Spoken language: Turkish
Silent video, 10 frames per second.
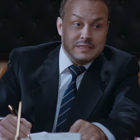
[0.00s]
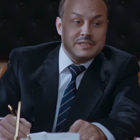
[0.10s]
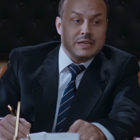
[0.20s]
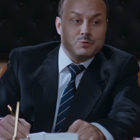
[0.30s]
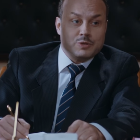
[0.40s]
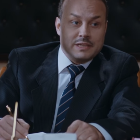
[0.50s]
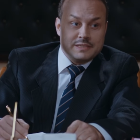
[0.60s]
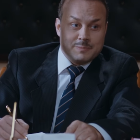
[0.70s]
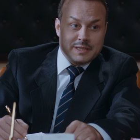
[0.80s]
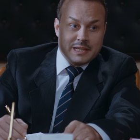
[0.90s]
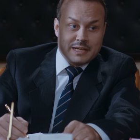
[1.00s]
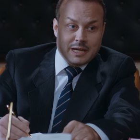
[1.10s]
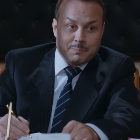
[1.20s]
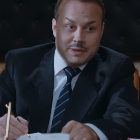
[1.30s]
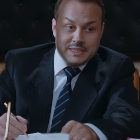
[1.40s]
nice güzel hizmetler
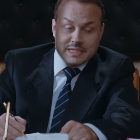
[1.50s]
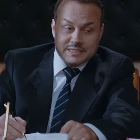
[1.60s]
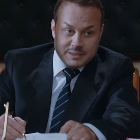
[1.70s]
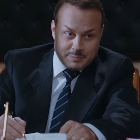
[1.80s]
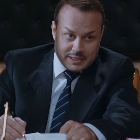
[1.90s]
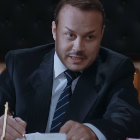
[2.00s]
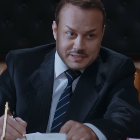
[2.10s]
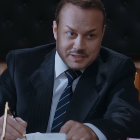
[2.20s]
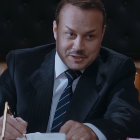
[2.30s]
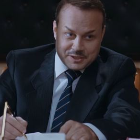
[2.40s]
yapmayı nasip eylesin